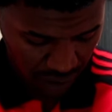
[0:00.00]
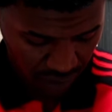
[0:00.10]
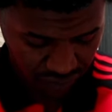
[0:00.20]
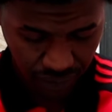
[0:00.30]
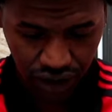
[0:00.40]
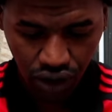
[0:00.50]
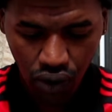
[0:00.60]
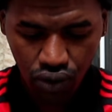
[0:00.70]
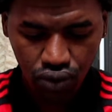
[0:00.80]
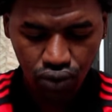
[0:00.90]
Vou fumar
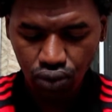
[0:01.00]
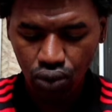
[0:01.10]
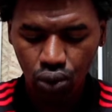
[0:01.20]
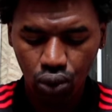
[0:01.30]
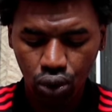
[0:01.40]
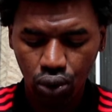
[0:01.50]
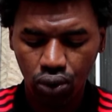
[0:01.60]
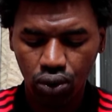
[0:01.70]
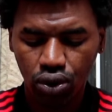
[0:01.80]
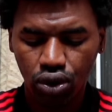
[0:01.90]
só o.
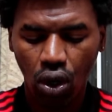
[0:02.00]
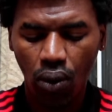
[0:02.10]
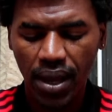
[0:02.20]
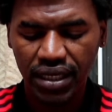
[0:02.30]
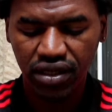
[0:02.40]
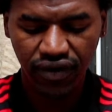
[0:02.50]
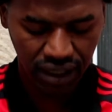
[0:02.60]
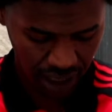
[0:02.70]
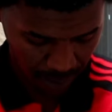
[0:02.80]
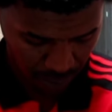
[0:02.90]
Só o Bex que vai
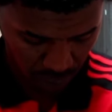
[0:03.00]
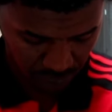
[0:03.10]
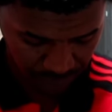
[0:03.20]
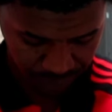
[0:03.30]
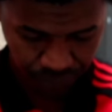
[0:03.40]
estar na ponta.